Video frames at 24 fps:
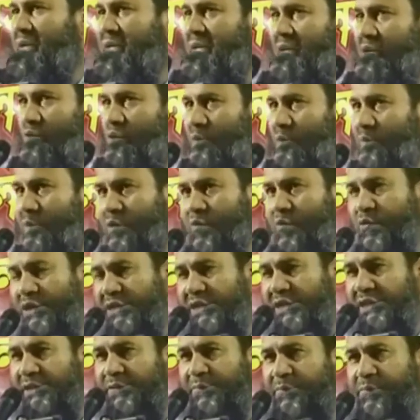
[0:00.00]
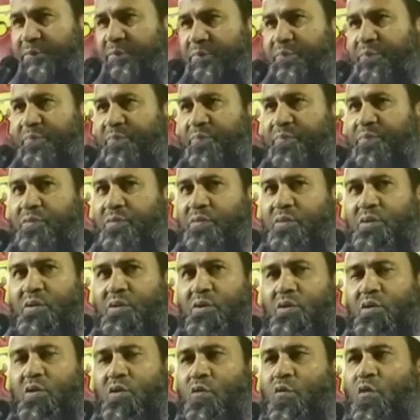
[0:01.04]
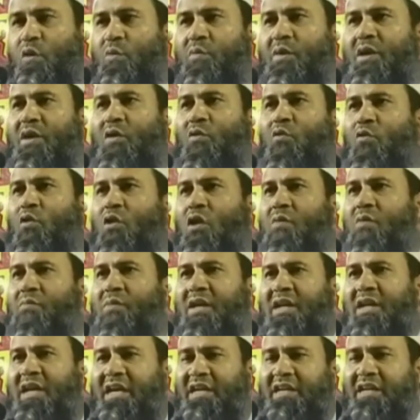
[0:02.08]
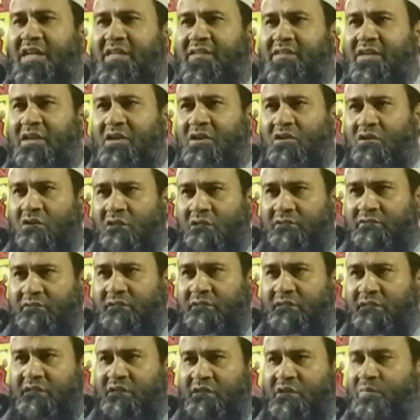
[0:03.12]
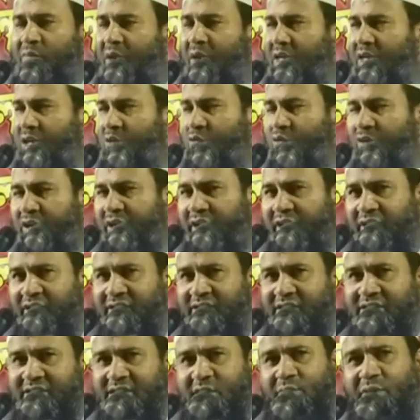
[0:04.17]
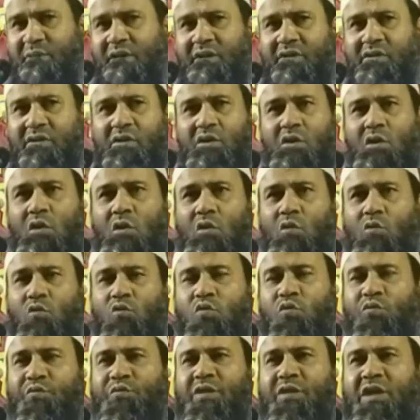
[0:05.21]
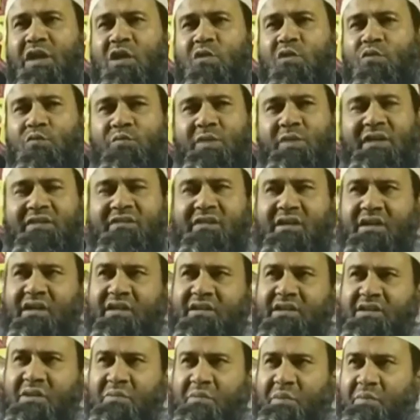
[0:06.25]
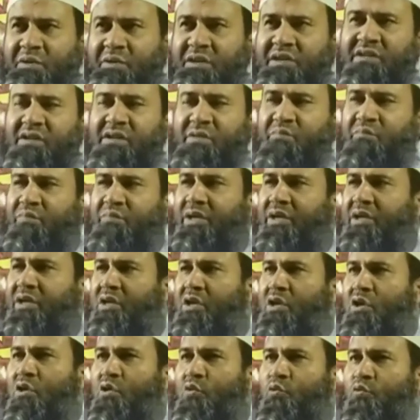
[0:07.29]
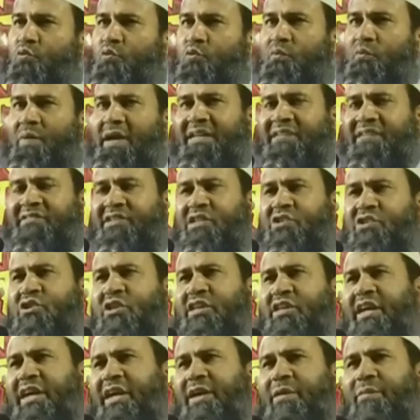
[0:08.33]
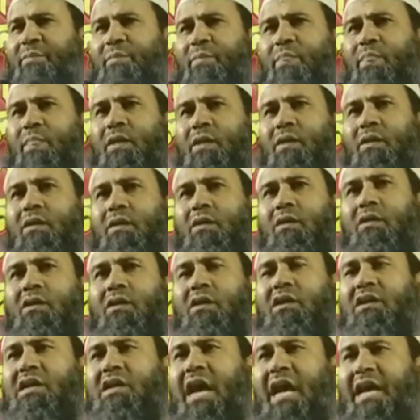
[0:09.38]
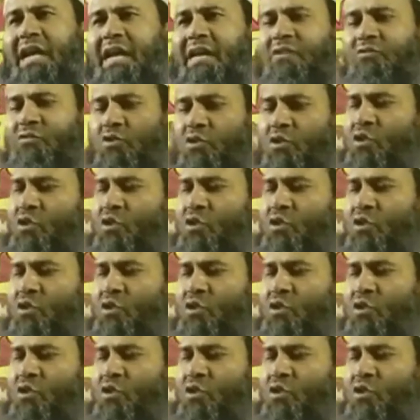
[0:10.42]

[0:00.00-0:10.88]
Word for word: আল্লাহ ক্ষমা করে দেন ওমান কমা লাইলাতাল কদর ঈমানা ওয়া ইহতিসাবান গুফির আলহু আলহুমা তাকদ্দামিন দাম্বি কোন ব্যক্তি যদি লাইলাতুল